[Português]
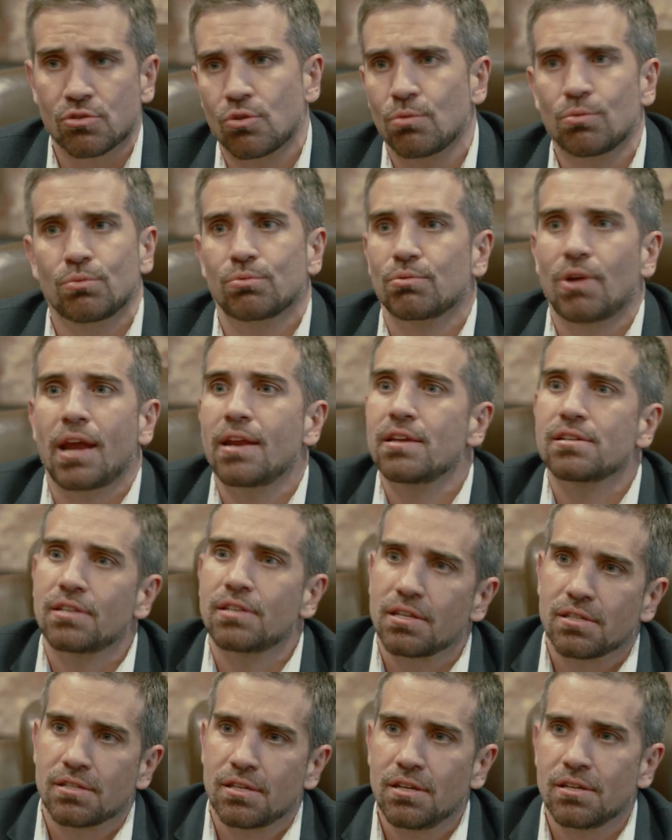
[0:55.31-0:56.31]
como
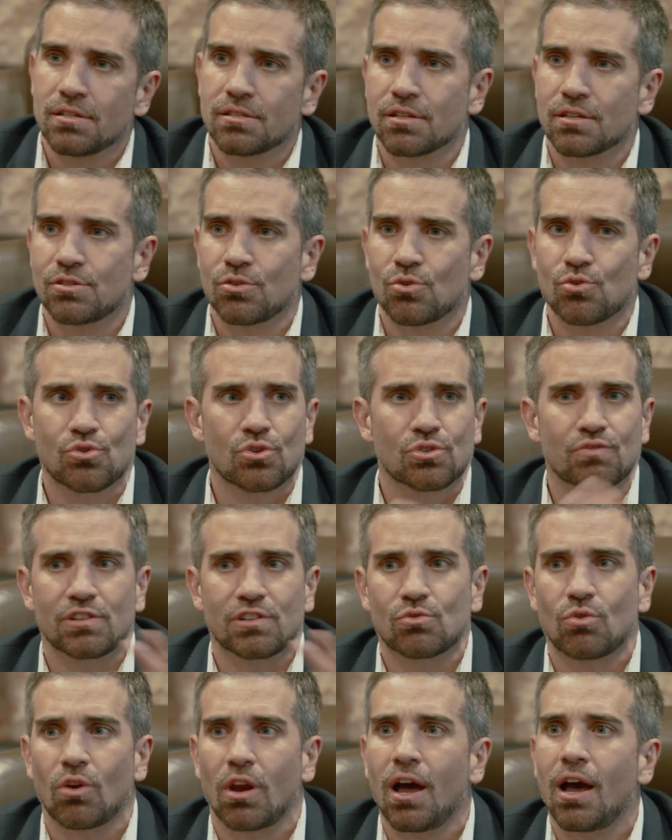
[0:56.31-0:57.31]
anestesistas, cirurgiões
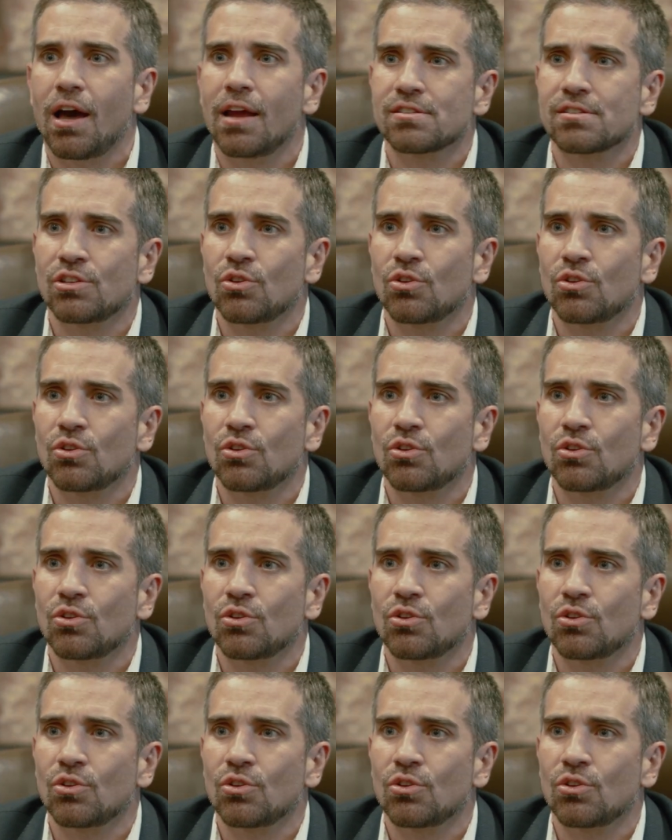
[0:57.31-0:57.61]
vasculares,